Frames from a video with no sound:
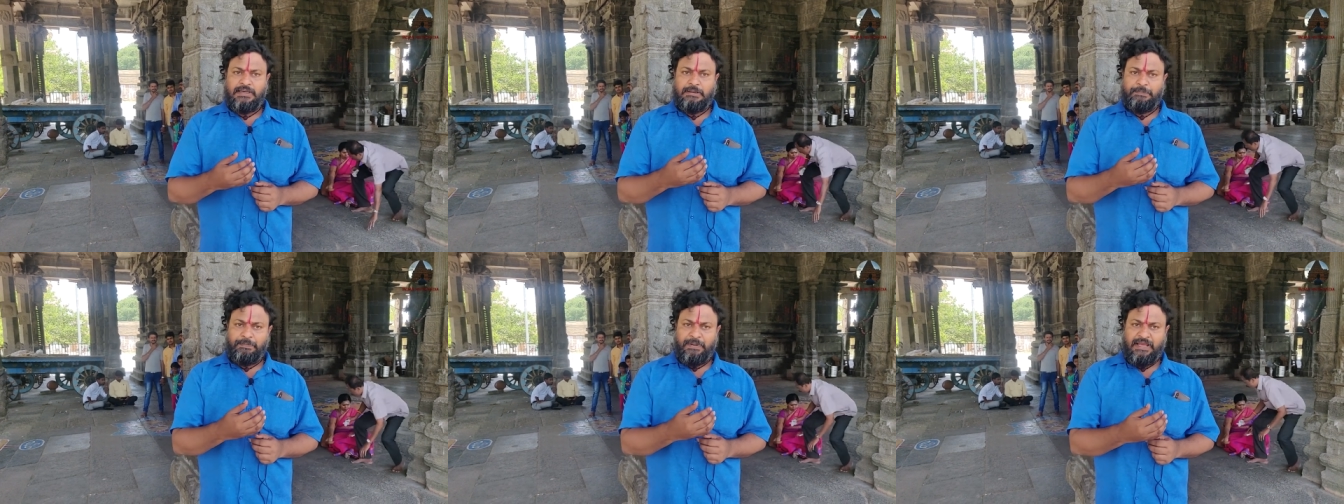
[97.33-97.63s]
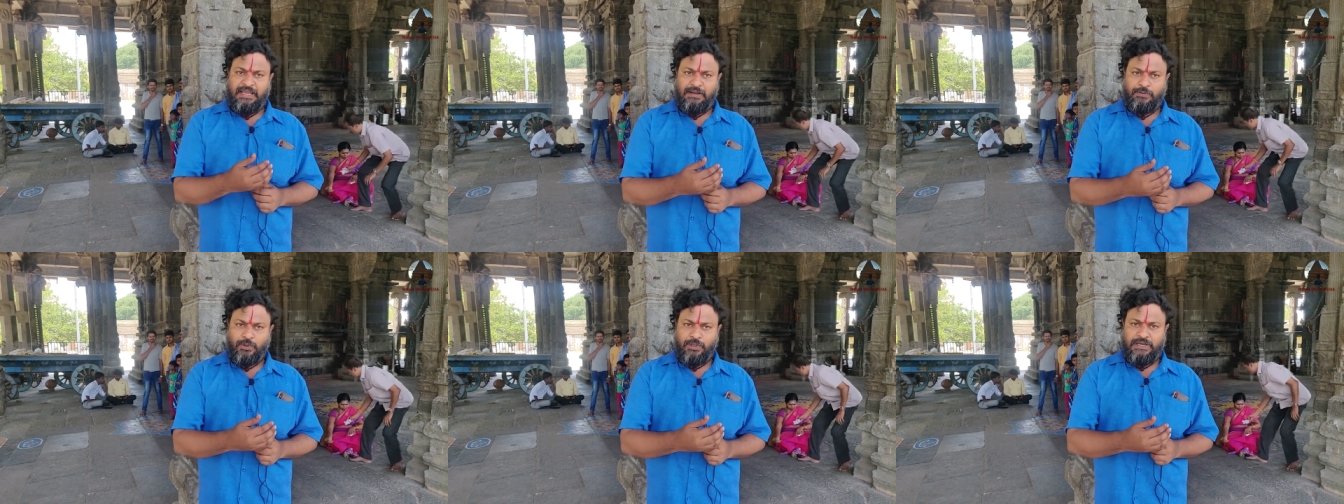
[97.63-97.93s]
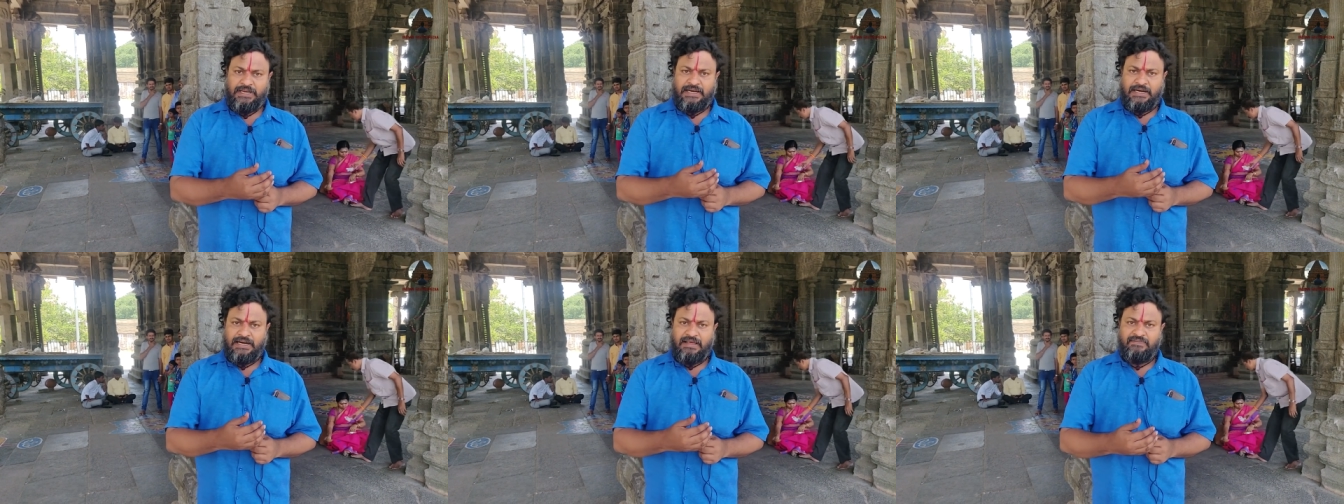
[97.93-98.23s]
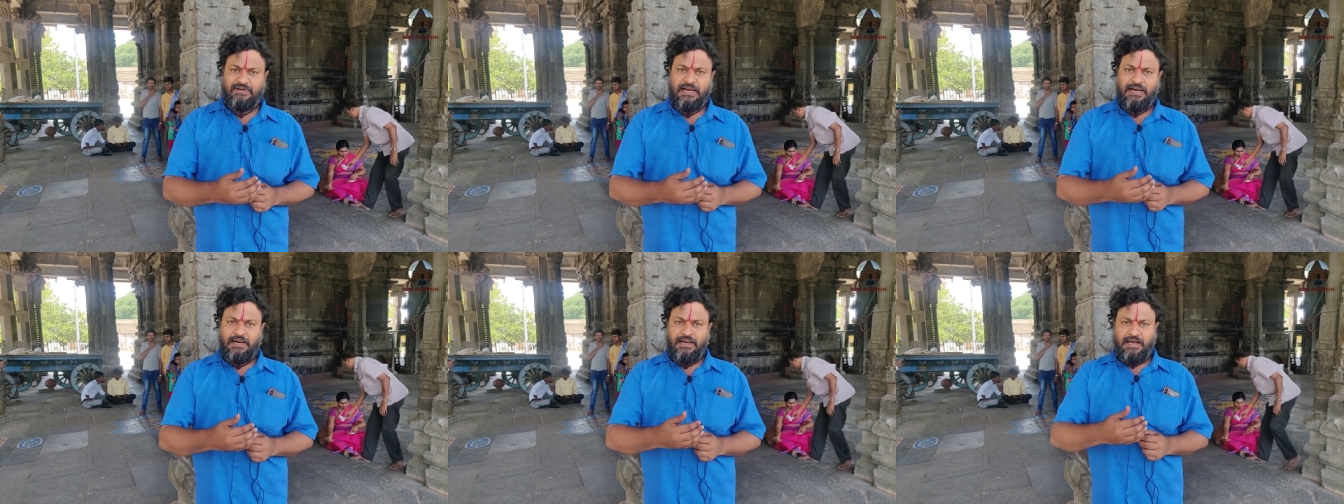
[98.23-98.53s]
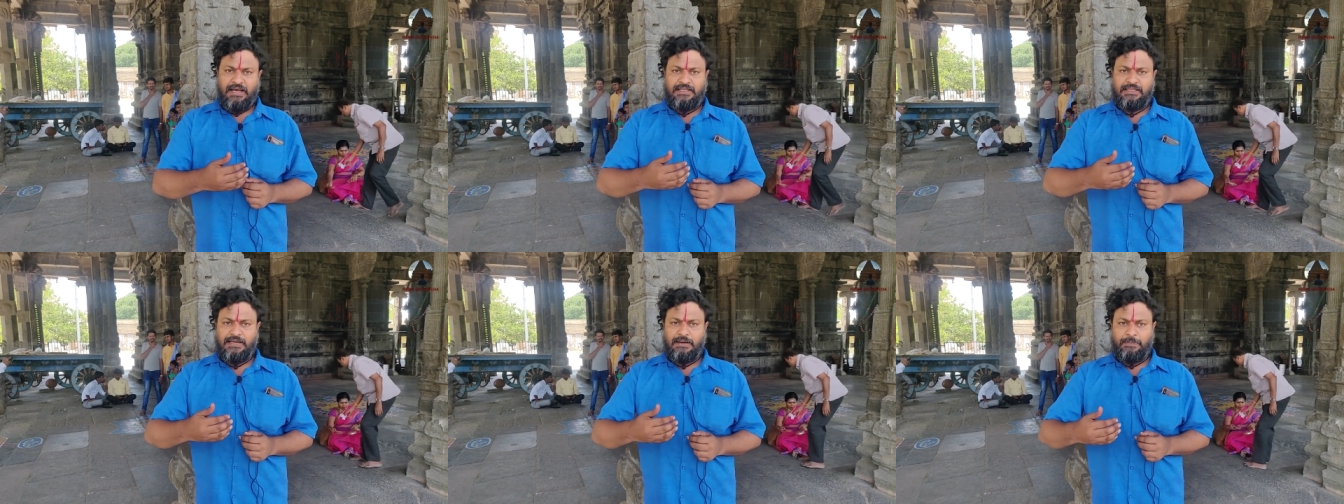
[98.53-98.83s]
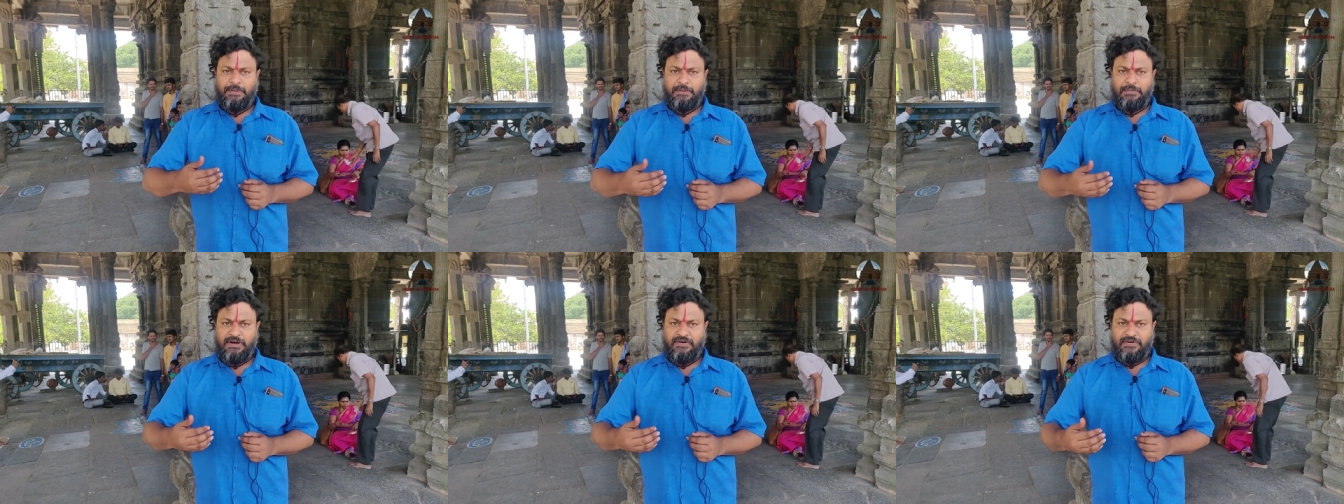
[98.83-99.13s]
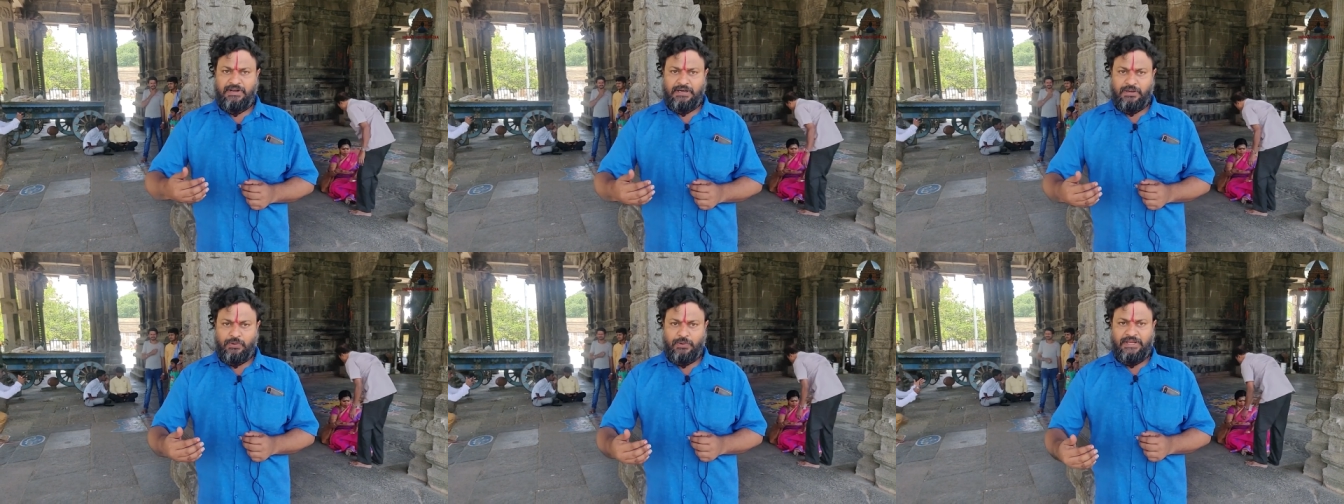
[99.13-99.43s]
இப்படி ஒரு இளவல் அதுக்கப்புறமா
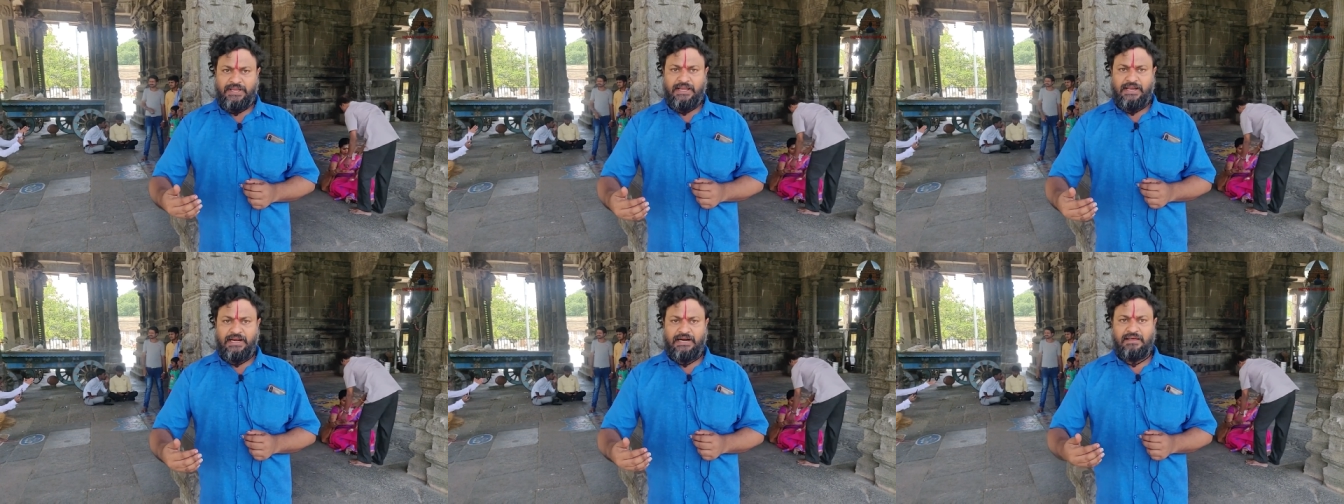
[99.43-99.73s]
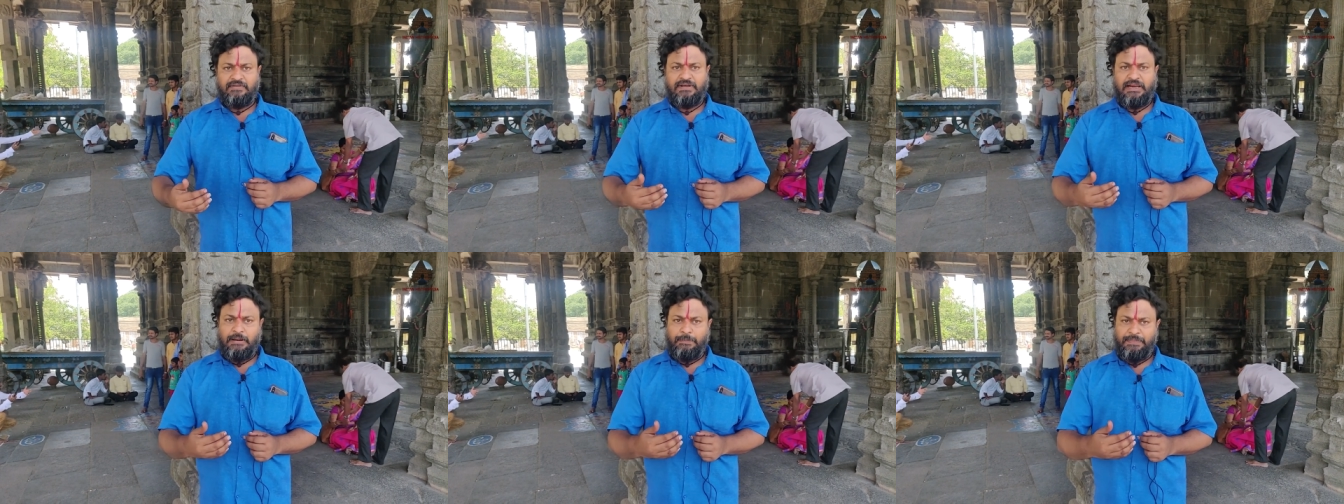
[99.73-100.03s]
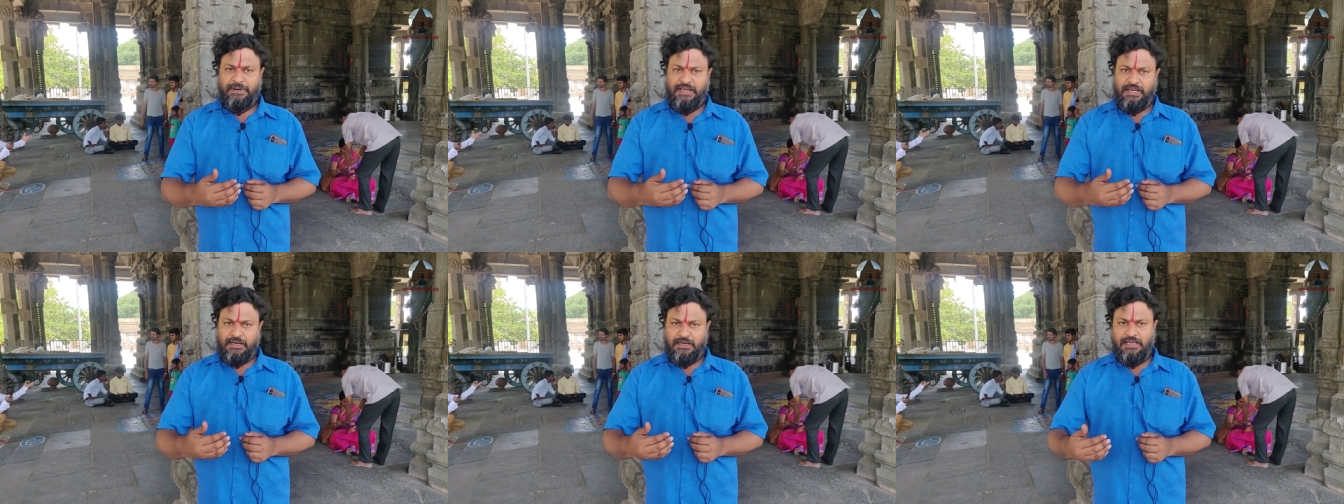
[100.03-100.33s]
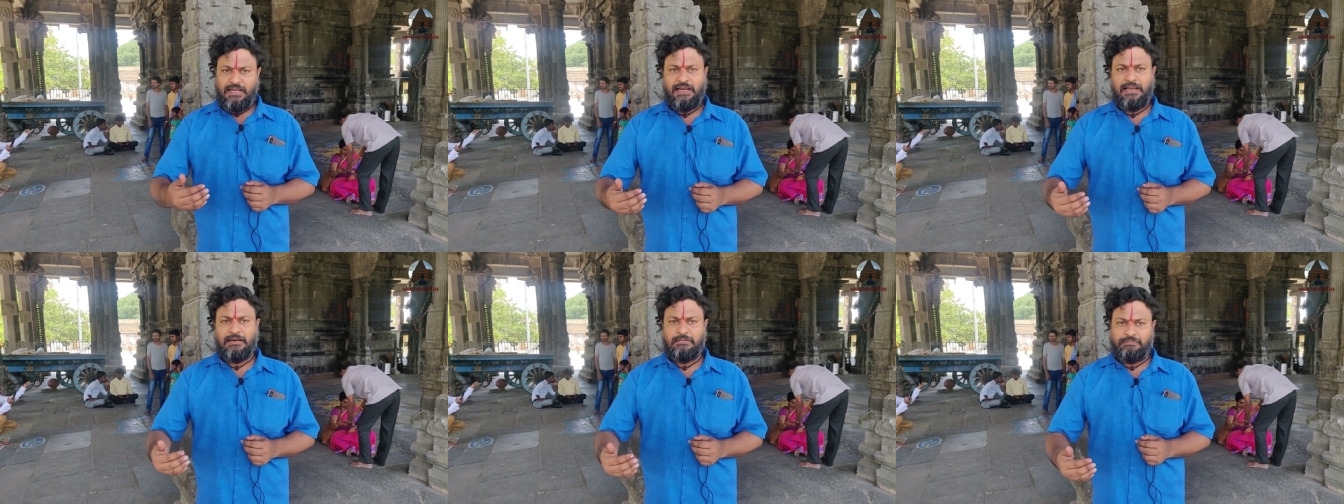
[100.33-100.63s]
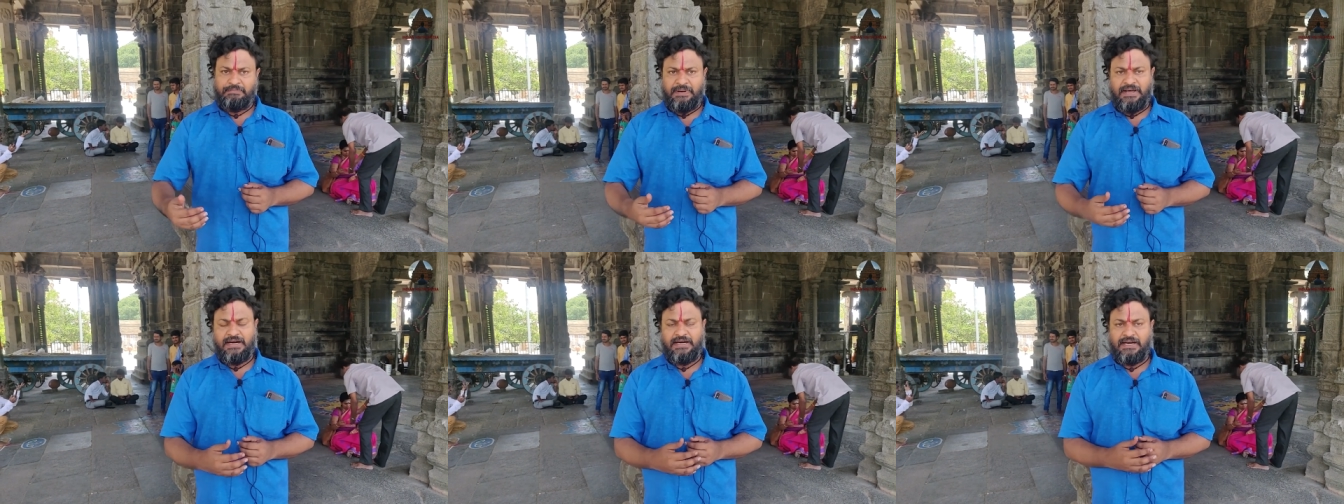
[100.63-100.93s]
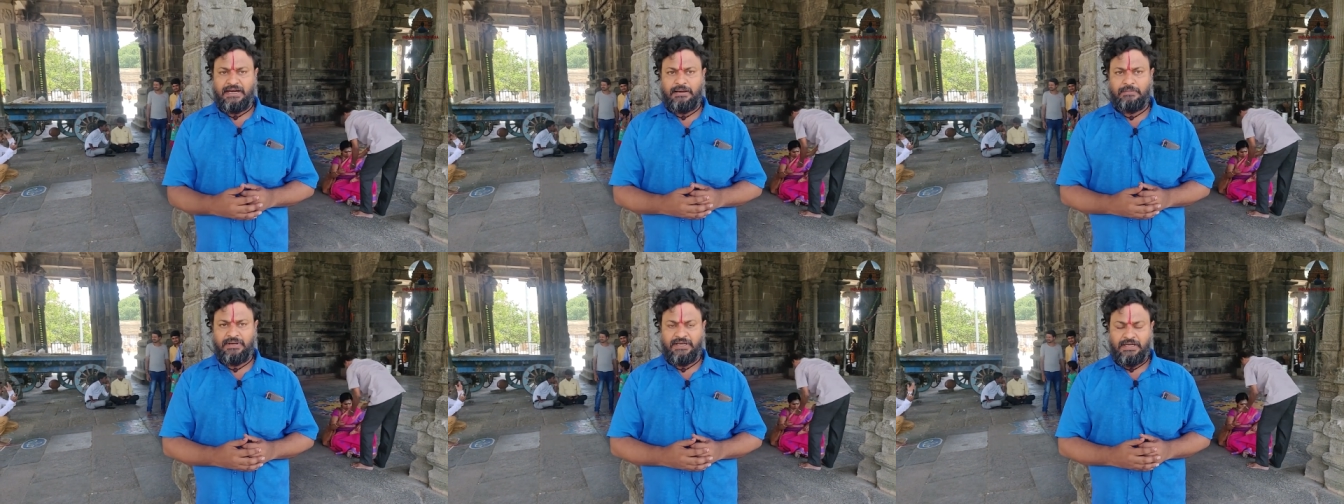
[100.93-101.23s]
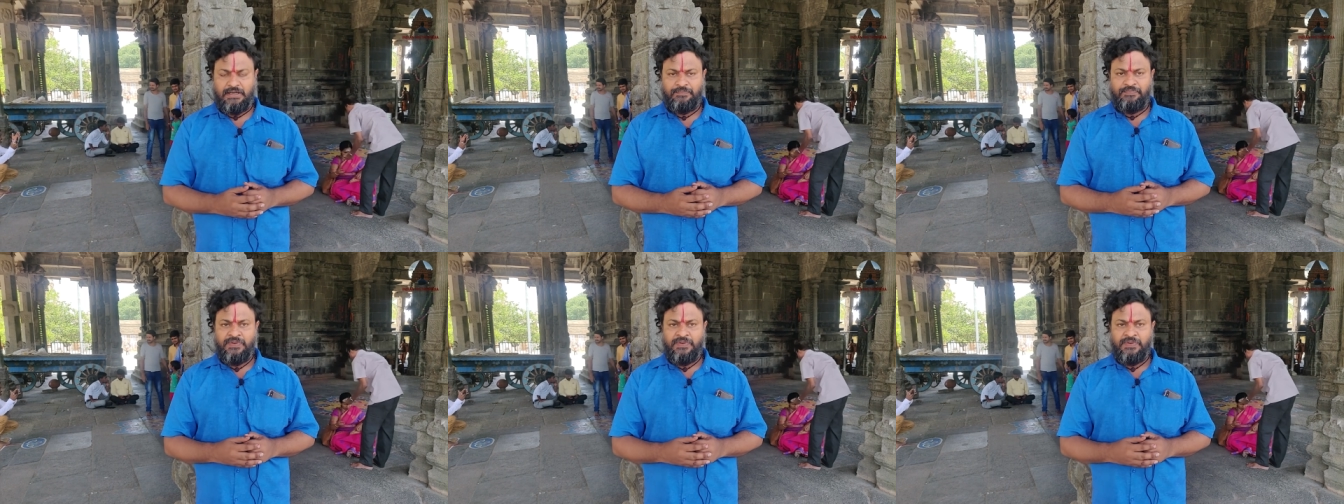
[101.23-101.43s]
வரக்கூடிய இளவல் அப்படின்னு எல்லாம் பார்க்காம